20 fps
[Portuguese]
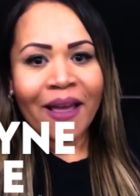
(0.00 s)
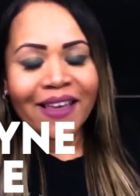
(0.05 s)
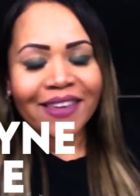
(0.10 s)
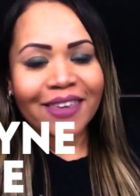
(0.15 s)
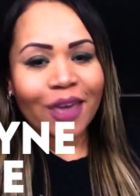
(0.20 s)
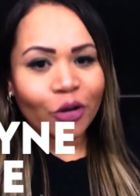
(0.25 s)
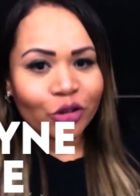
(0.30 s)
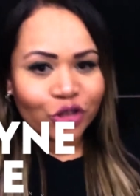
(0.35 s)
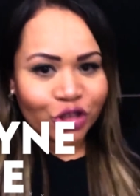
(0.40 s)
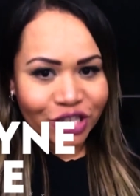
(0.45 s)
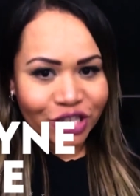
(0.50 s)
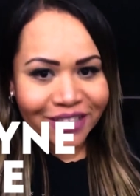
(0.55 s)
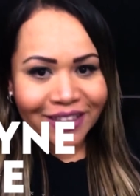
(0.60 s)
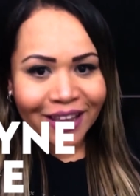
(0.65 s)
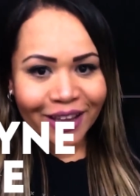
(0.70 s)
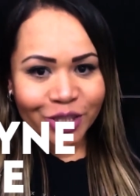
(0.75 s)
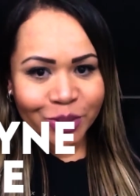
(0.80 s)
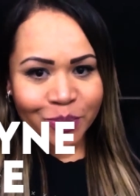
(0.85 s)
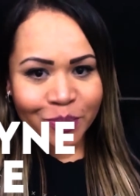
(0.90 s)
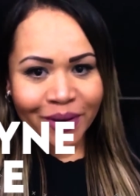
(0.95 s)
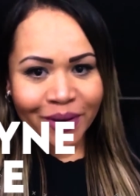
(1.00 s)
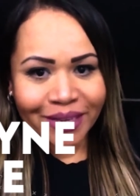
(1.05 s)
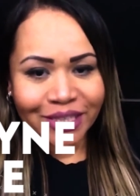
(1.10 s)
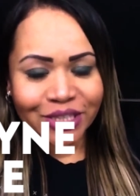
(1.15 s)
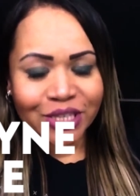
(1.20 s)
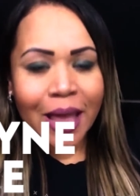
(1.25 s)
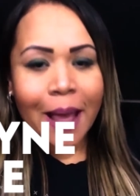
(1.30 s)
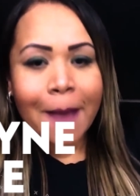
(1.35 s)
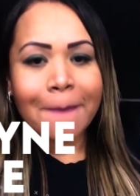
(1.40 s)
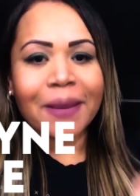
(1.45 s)
que é o Dia das
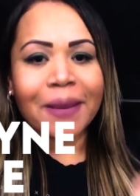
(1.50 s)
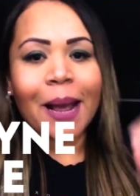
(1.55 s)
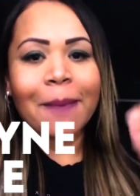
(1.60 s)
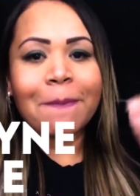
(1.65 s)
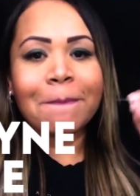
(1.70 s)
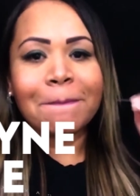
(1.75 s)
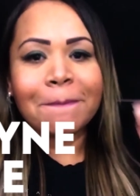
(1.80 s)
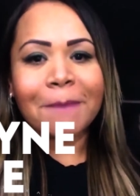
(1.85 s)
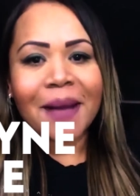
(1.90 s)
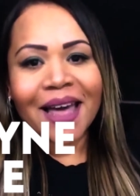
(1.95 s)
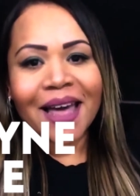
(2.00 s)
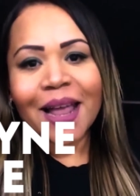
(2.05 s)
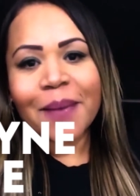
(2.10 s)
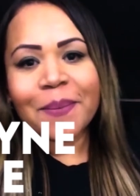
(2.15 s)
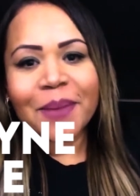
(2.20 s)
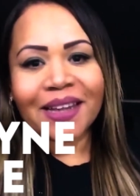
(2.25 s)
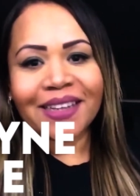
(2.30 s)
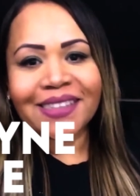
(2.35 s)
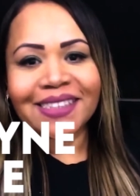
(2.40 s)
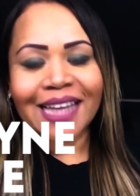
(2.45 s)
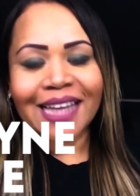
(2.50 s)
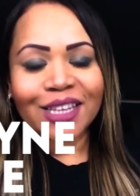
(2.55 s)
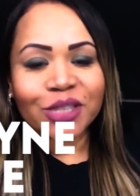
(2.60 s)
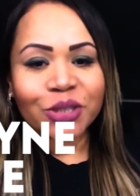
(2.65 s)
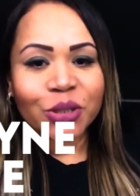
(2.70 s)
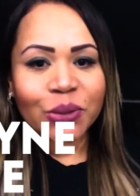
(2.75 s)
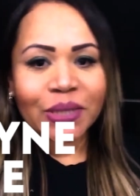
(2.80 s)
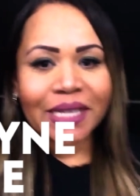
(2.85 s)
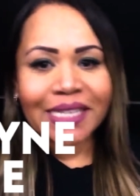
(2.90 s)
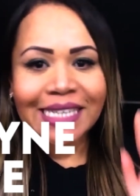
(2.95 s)
Mães, para parabenizar
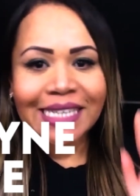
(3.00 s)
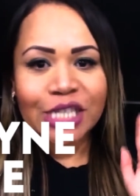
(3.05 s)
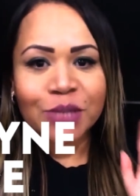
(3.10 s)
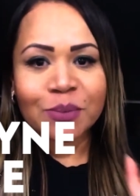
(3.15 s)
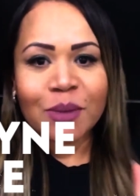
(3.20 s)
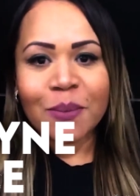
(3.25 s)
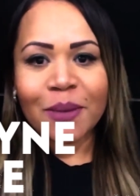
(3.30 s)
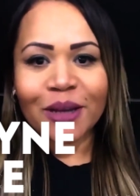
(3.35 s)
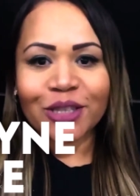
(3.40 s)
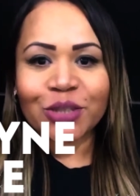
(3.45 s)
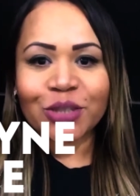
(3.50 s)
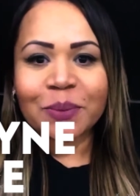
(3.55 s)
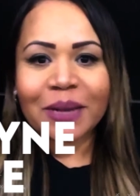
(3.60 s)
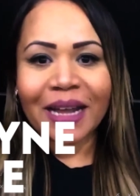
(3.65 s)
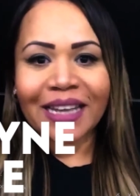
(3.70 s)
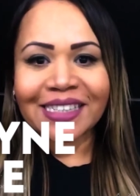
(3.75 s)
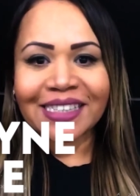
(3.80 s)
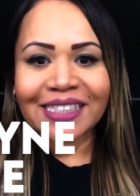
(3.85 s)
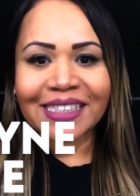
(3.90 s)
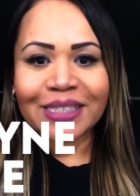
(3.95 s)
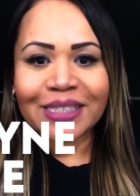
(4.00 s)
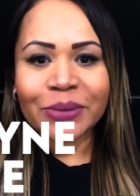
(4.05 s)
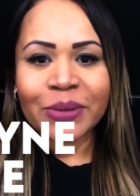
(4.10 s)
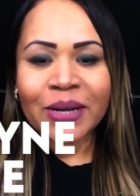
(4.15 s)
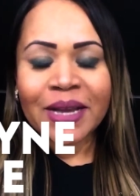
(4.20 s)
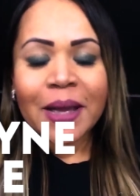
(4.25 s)
todas as mamães do Brasil,